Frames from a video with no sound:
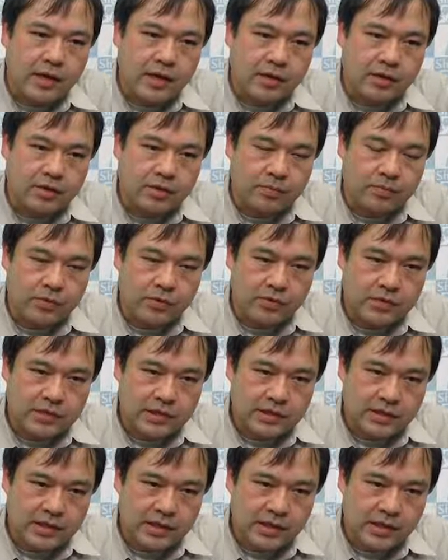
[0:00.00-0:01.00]

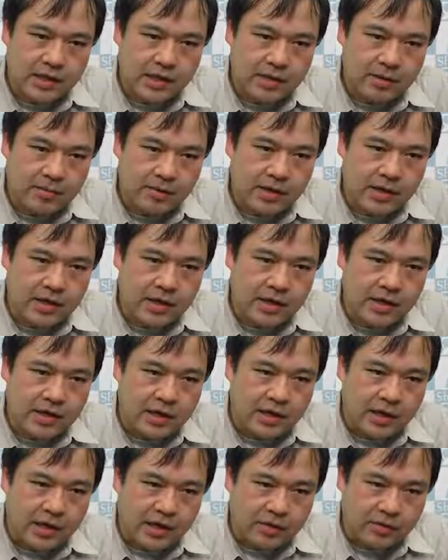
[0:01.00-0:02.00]
プロセッサーであれば
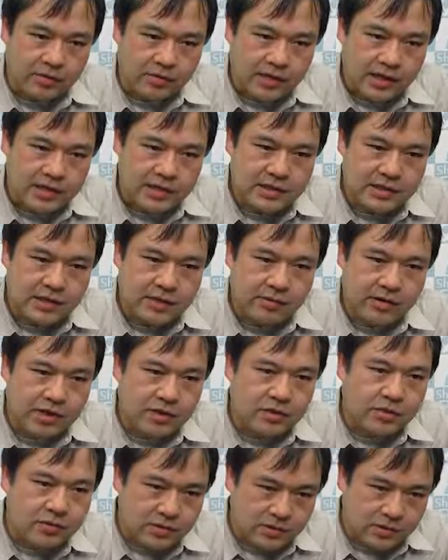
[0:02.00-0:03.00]
足し算は
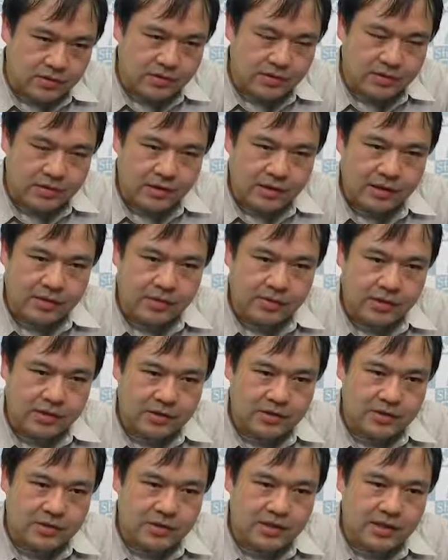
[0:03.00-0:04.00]
1つ例えば
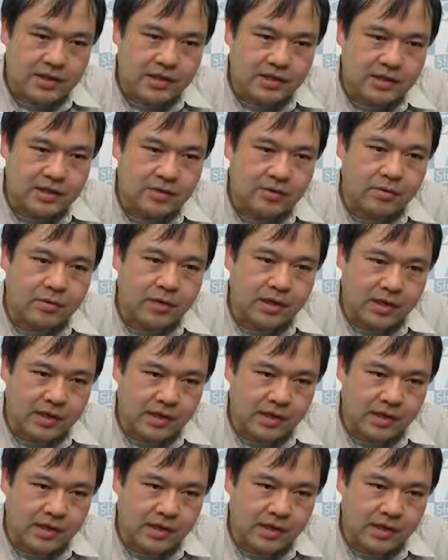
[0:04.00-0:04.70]
1つしか実行で